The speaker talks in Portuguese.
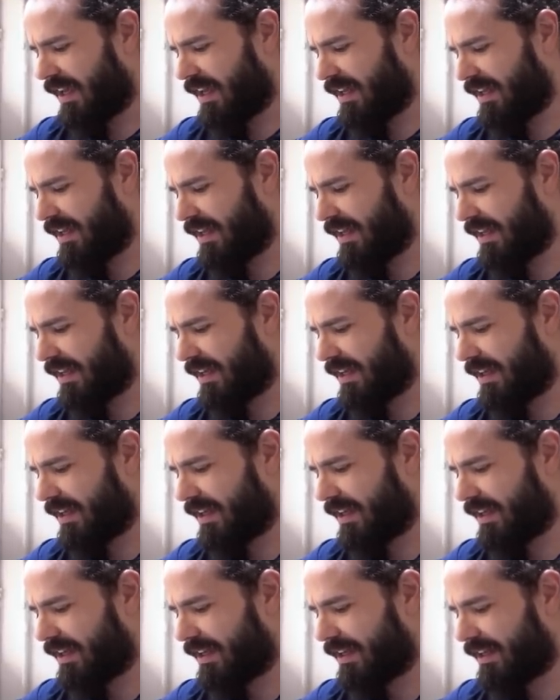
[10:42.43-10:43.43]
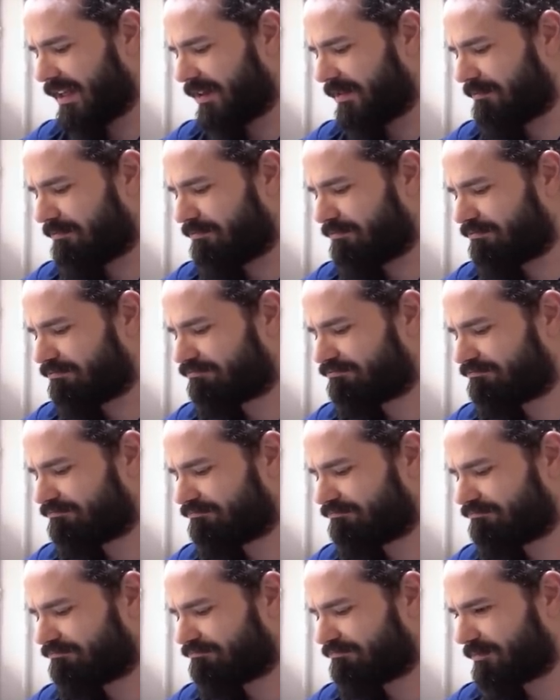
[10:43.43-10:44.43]
E.
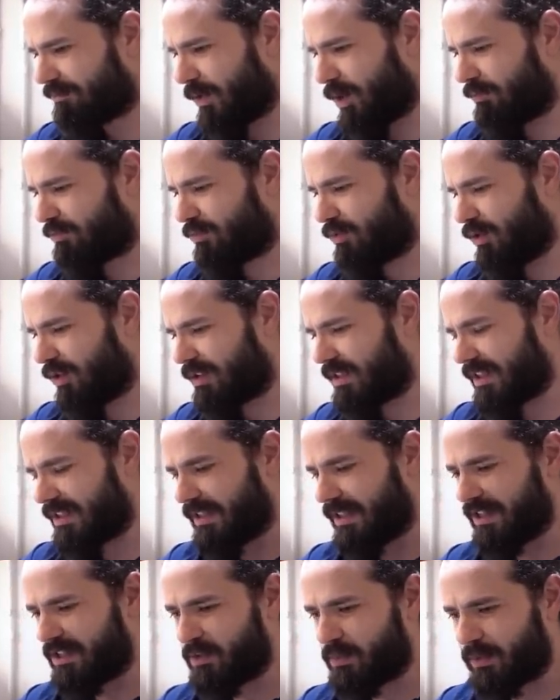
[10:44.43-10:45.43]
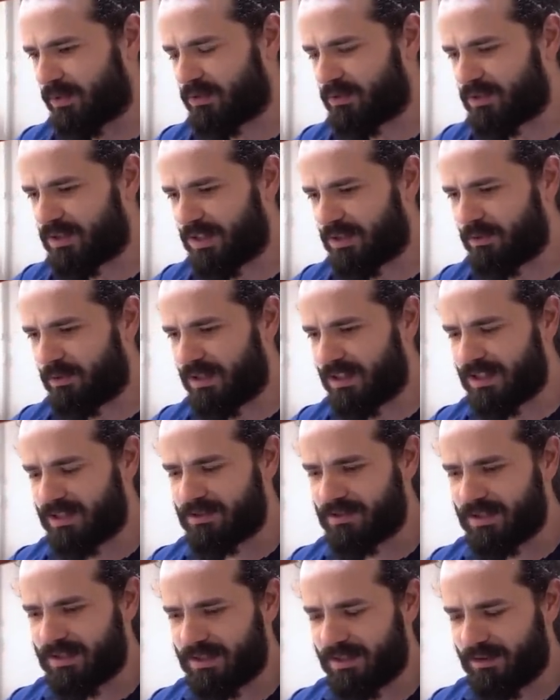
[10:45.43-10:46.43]
Bom, 12 cilindros produzindo
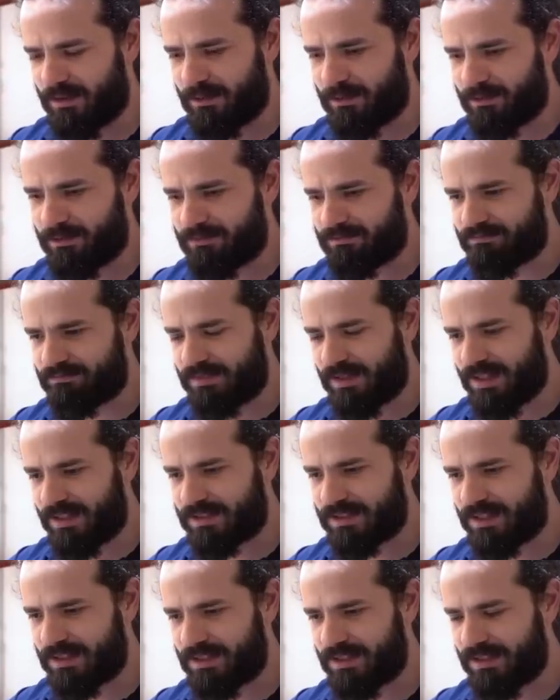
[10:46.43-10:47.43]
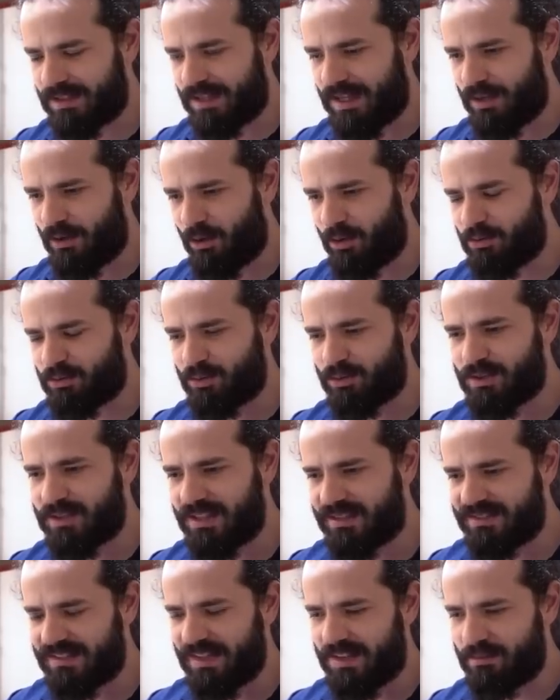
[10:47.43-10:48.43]
isso, então a gente tem outros
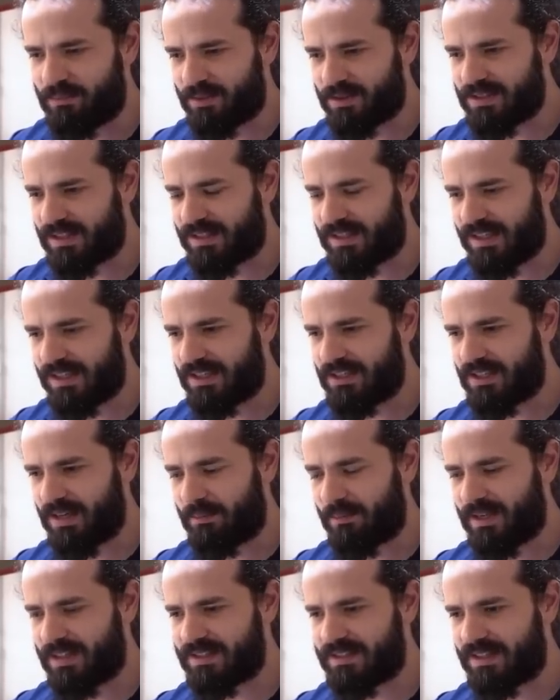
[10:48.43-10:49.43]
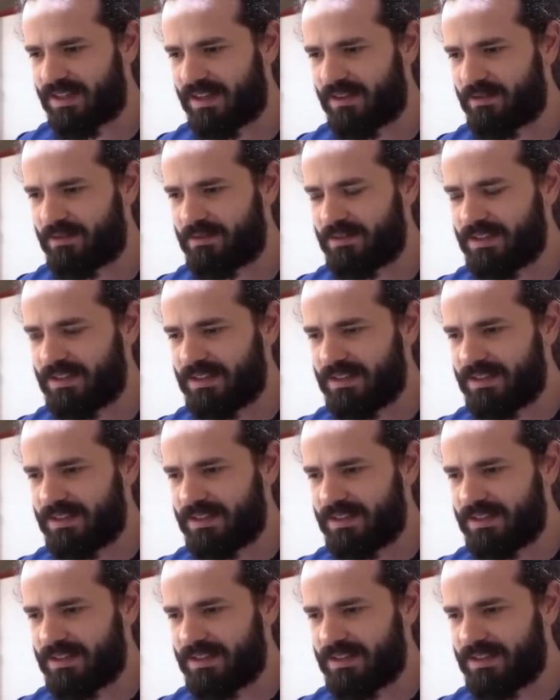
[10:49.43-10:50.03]
exemplos aqui que já passaram